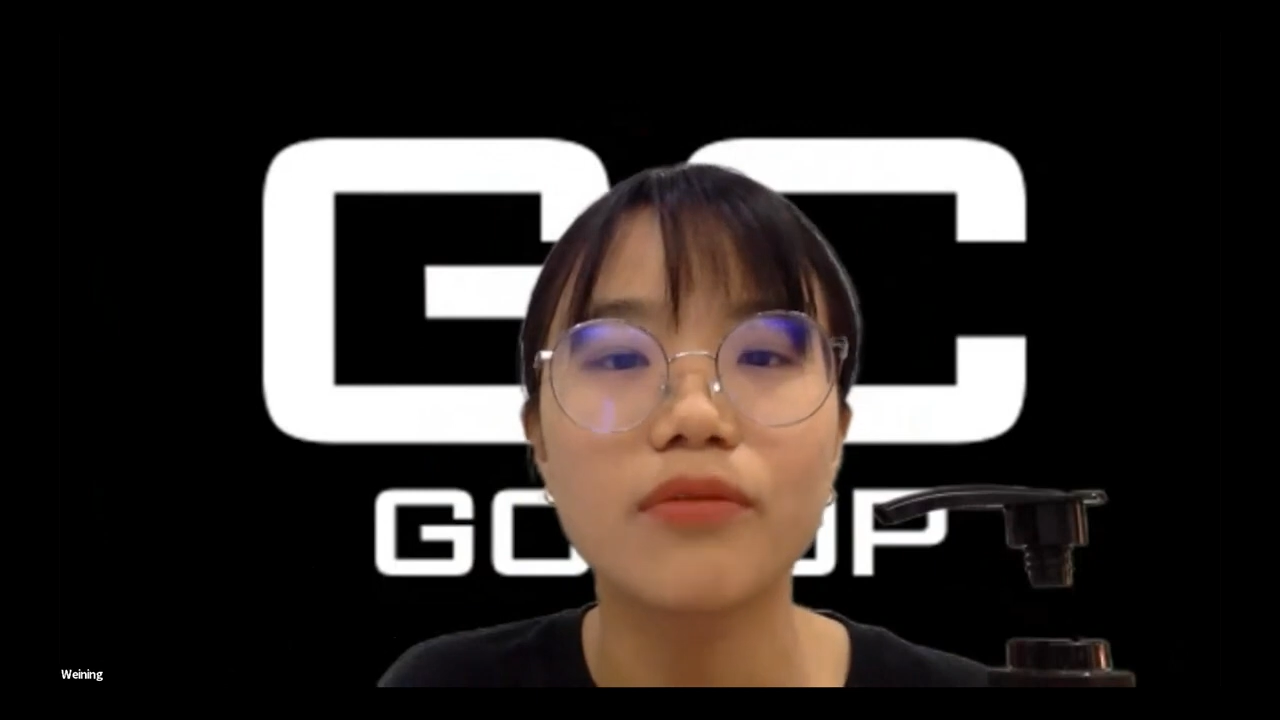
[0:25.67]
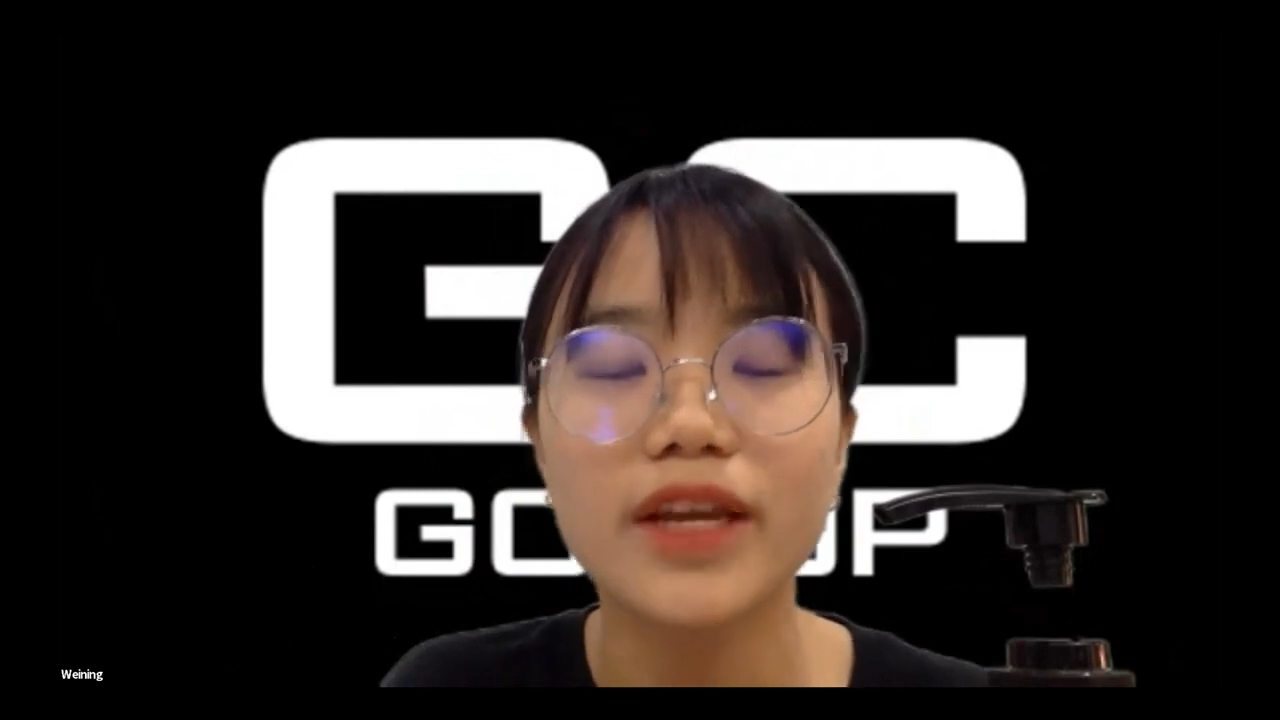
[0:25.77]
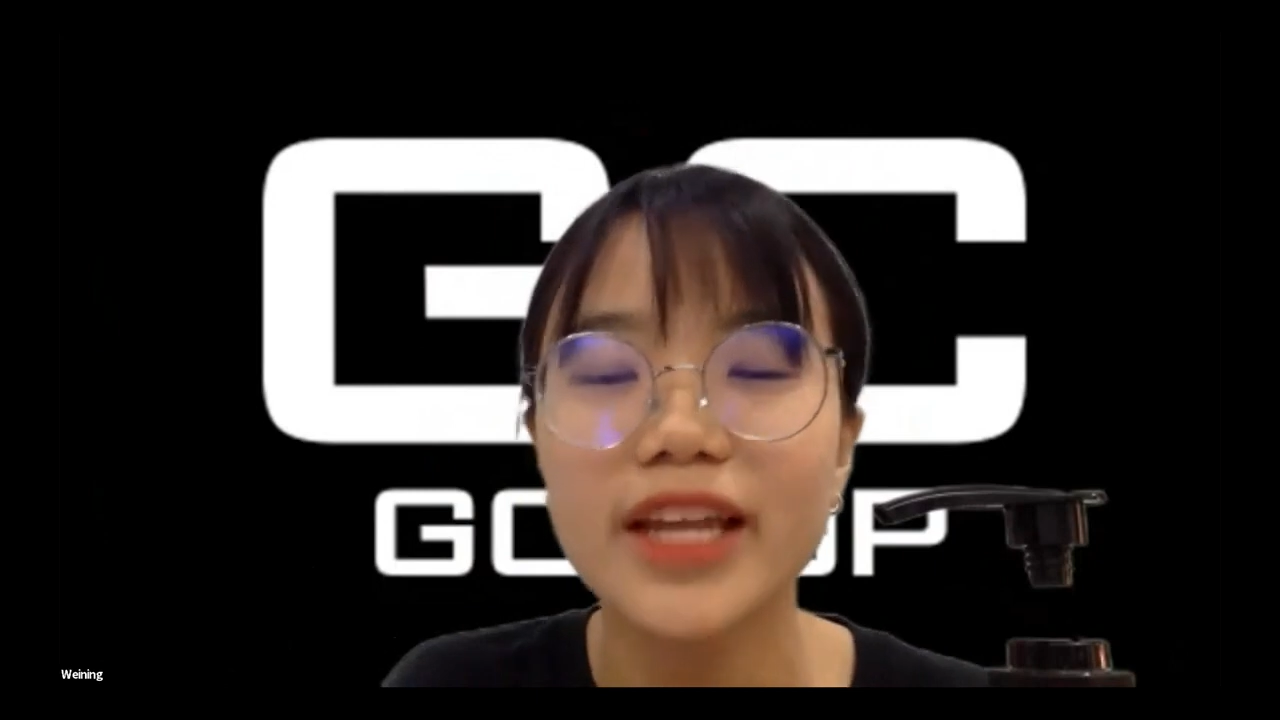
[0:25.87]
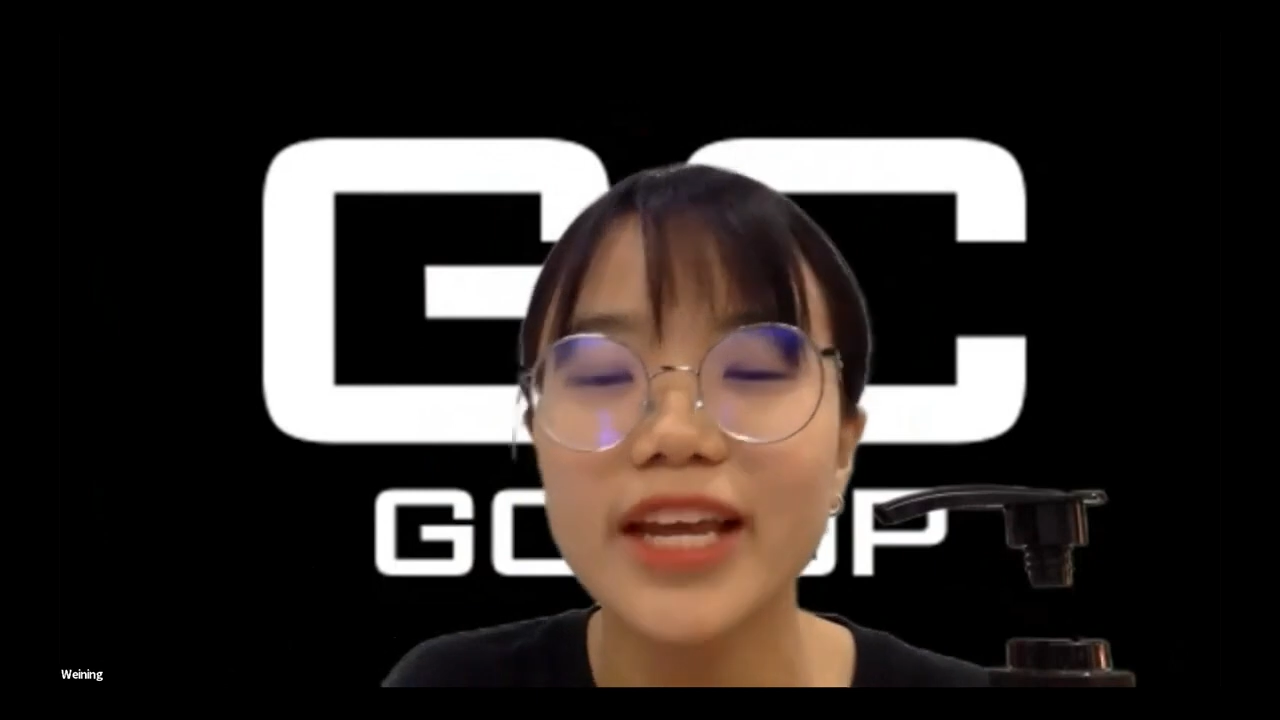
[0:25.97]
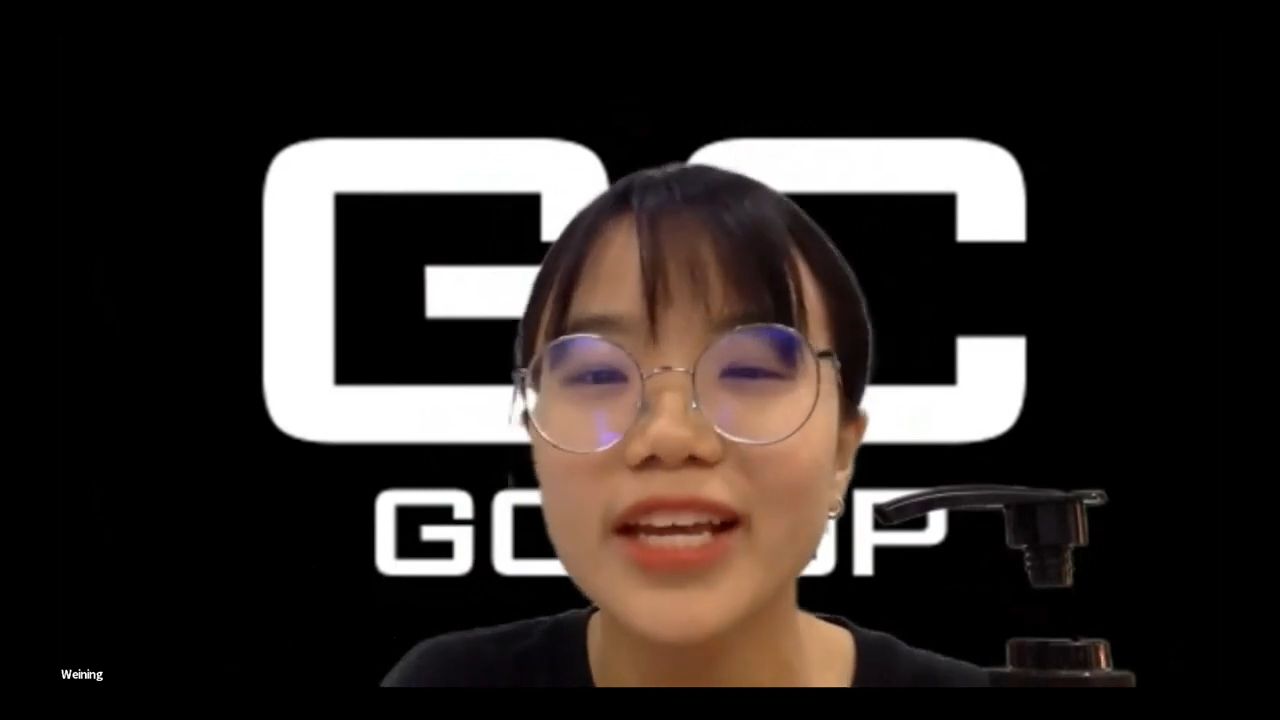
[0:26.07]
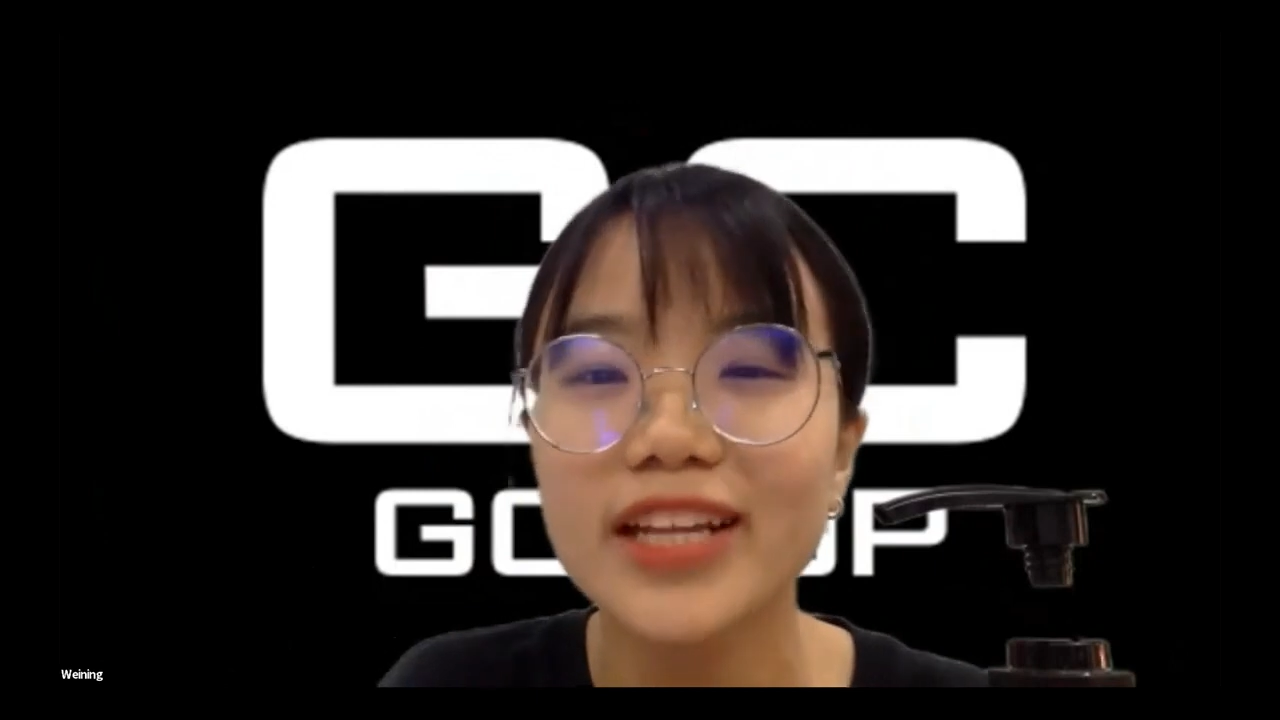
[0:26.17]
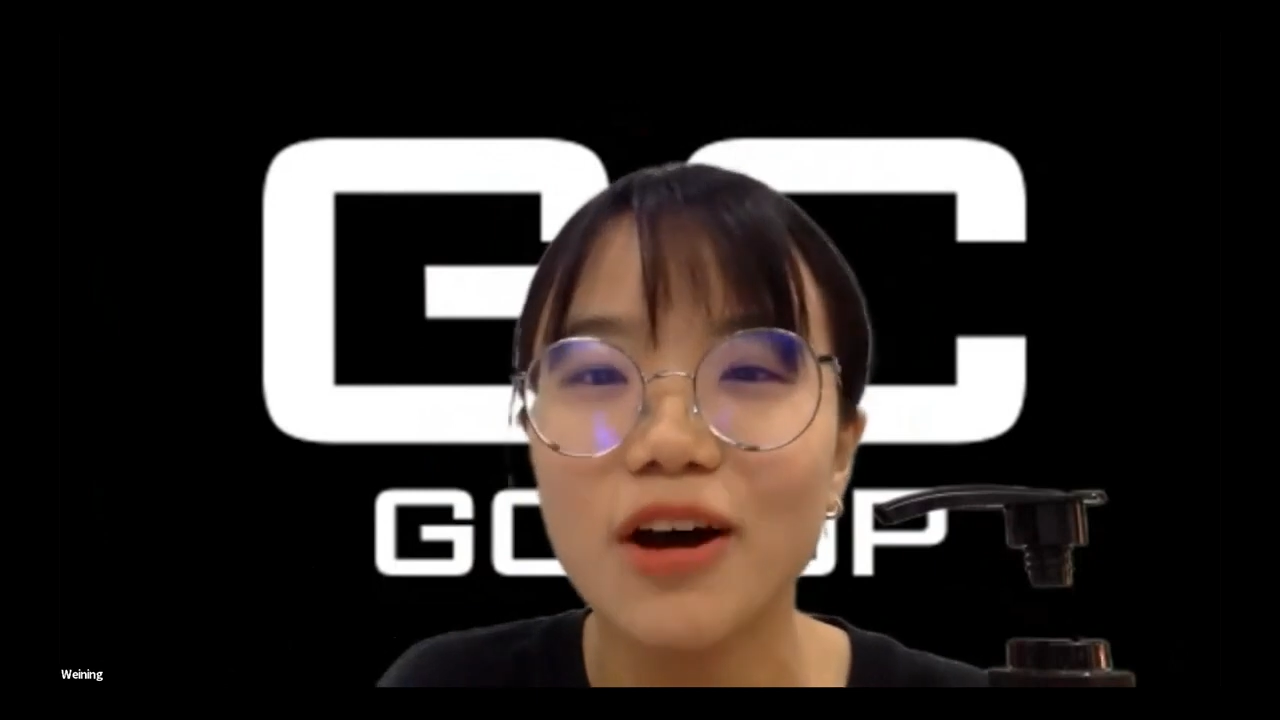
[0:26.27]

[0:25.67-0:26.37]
Winning，